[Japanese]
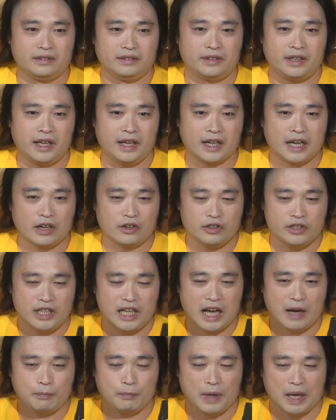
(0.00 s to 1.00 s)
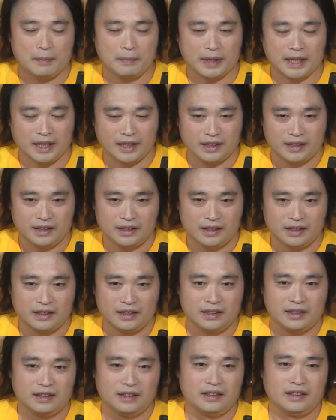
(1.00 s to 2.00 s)
定格 2A まで。
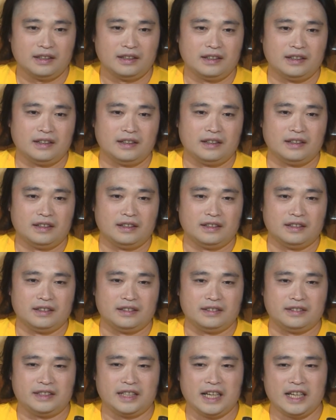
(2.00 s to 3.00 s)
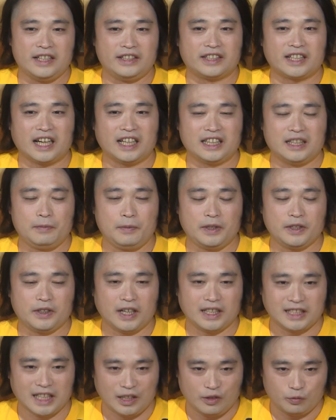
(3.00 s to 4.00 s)
ぜひ使ってみてく
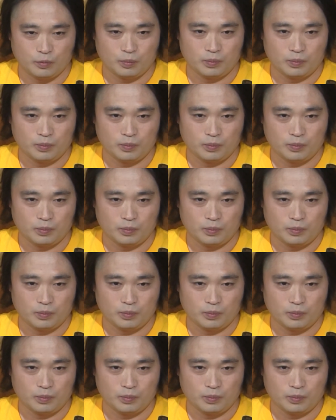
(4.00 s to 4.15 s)
ださい。